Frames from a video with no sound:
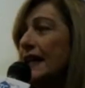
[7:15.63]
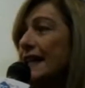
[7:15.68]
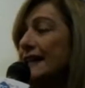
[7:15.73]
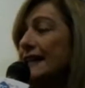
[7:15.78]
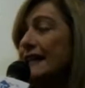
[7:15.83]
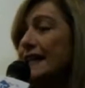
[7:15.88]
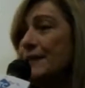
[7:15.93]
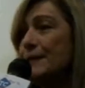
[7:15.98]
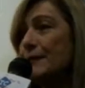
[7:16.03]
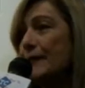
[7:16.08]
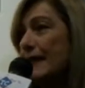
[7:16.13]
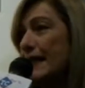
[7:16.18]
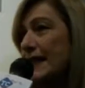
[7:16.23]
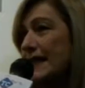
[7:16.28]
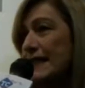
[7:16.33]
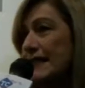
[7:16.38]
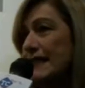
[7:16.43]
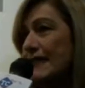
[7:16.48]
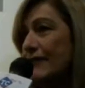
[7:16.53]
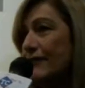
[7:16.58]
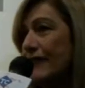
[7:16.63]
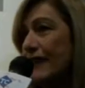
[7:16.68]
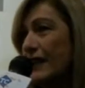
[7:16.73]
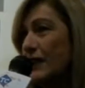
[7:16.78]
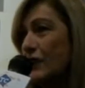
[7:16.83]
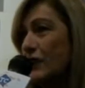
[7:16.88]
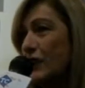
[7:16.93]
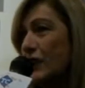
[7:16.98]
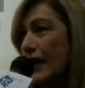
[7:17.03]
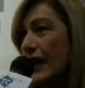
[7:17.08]
trasparisse il
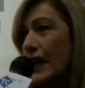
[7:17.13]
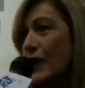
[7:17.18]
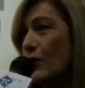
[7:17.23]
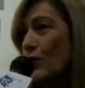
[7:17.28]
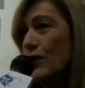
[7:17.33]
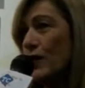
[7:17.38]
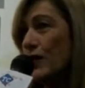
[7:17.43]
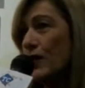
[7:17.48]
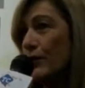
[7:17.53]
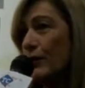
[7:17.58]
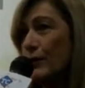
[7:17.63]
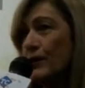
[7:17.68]
fatto che ero io,